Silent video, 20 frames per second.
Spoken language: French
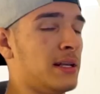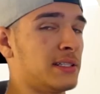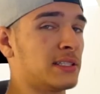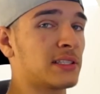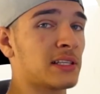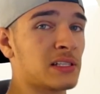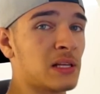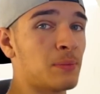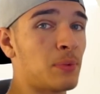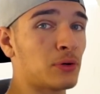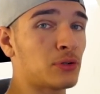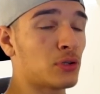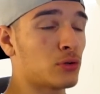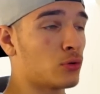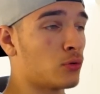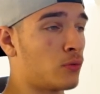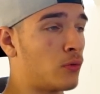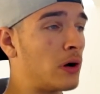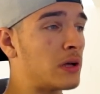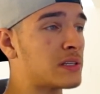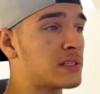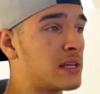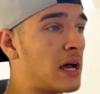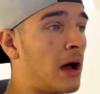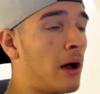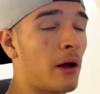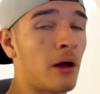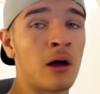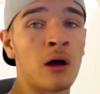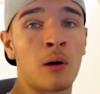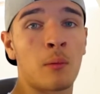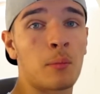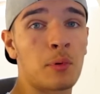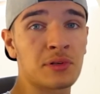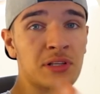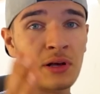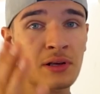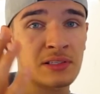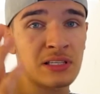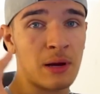Et c'est très important de voir ça
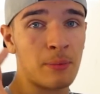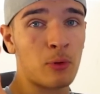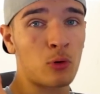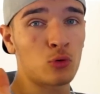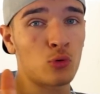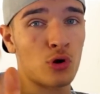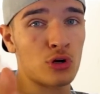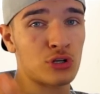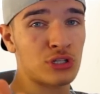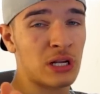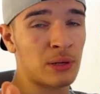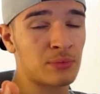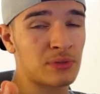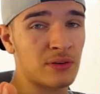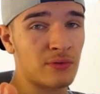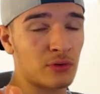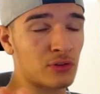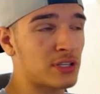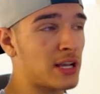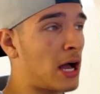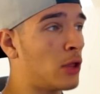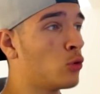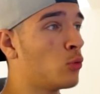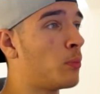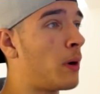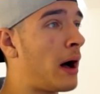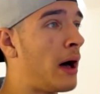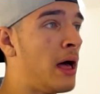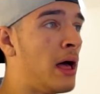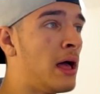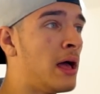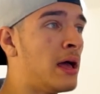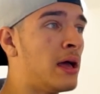pour savoir si après on doit acheter un petit ventirad ou pas.